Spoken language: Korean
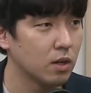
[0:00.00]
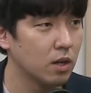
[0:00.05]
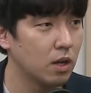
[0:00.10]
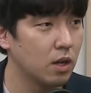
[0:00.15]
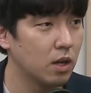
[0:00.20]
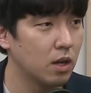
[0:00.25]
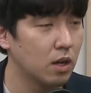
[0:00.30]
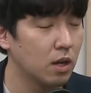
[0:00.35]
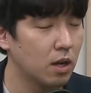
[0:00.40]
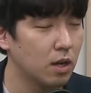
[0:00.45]

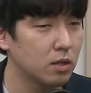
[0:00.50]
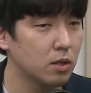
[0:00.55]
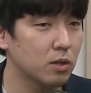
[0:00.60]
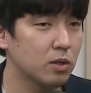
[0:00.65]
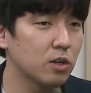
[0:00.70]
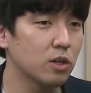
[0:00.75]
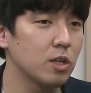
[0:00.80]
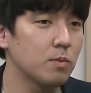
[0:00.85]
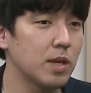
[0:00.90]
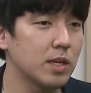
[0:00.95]
음. 그래서
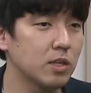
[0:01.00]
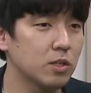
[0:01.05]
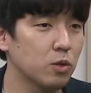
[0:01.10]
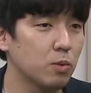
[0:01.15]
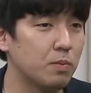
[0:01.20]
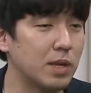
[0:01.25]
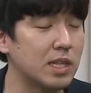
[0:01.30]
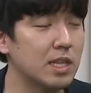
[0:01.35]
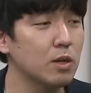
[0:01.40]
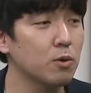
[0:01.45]
그런 의미에서 저는
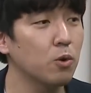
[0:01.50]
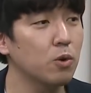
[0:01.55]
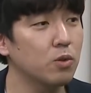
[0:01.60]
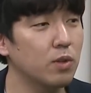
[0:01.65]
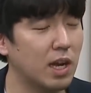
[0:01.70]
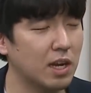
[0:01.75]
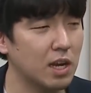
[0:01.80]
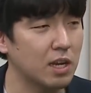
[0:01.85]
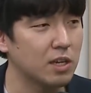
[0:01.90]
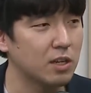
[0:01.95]
비트코인도
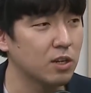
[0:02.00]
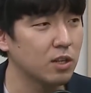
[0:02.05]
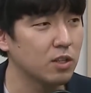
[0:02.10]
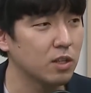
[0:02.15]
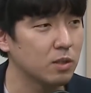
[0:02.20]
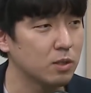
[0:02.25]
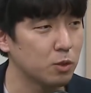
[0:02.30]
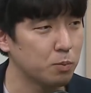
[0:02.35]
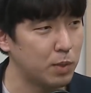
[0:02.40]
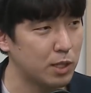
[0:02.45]
약간
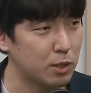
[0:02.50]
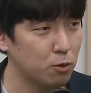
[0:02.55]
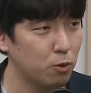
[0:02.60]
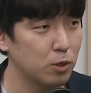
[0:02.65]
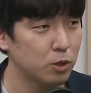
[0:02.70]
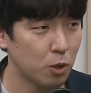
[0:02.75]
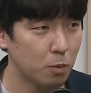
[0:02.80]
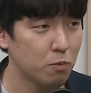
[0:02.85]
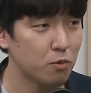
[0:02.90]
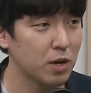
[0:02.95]
그런 저
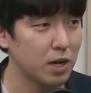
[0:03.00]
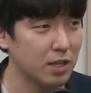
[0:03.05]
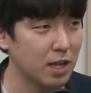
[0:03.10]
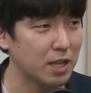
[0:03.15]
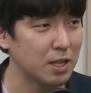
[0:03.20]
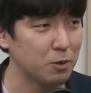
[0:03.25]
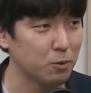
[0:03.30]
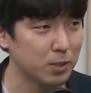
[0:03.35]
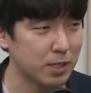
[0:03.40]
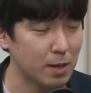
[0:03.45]
비트코인 전문가는
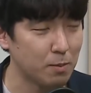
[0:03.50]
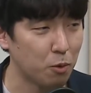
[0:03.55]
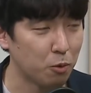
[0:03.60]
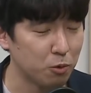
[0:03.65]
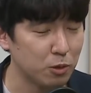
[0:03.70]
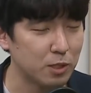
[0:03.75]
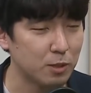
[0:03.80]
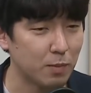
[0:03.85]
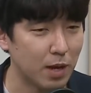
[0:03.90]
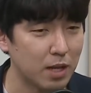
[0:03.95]
아니고 잘 음.
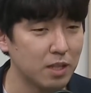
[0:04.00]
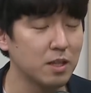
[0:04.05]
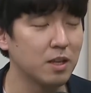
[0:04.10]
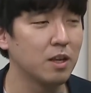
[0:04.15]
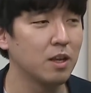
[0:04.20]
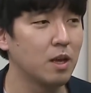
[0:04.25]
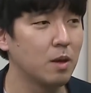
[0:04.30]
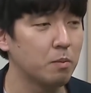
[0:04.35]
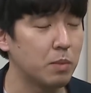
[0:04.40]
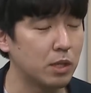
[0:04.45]
모르지만 음.